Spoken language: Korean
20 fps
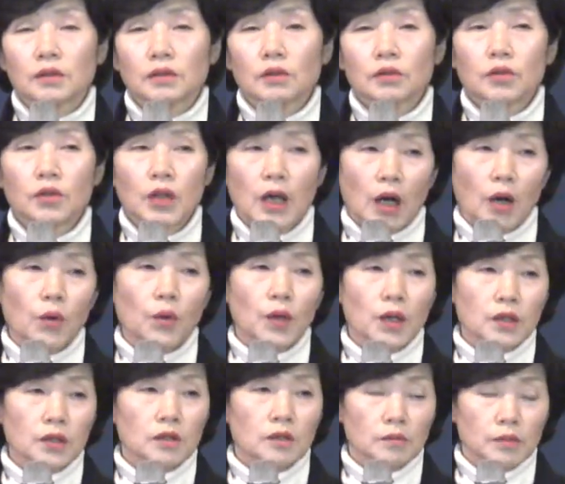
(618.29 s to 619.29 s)
성령의 아홉
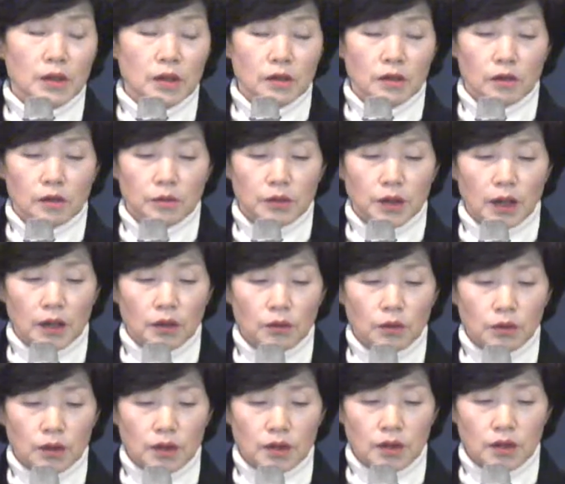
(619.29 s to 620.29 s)
가지 열매를 여러분
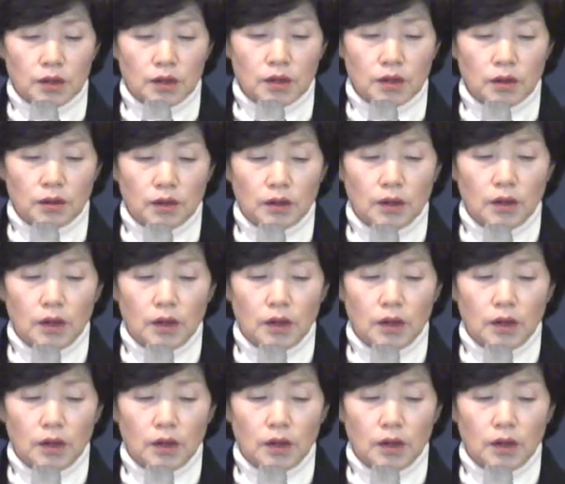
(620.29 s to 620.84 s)
알고 계시지요?